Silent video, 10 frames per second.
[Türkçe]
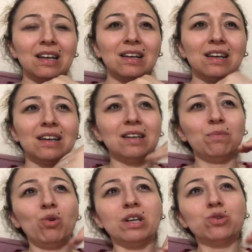e,
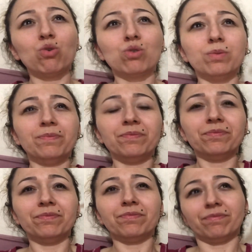böyle çok
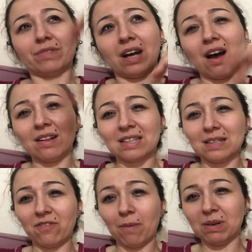
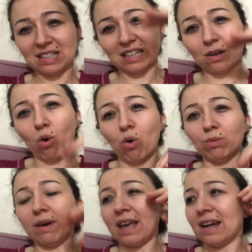alt ve basık
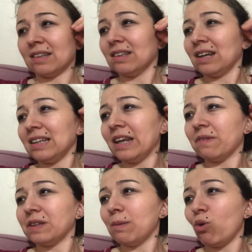olmayan hani
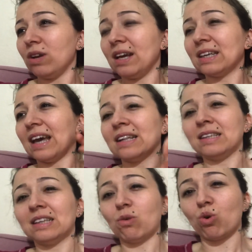Defne böyle
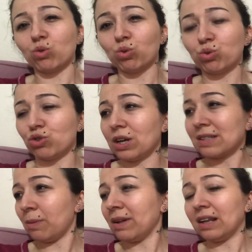kendi orada oturacağı
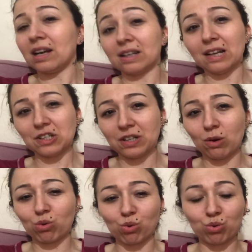zaman da arkadaşlarıyla
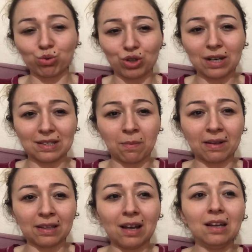orada oturacağı
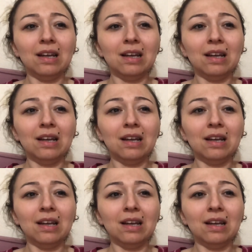zaman da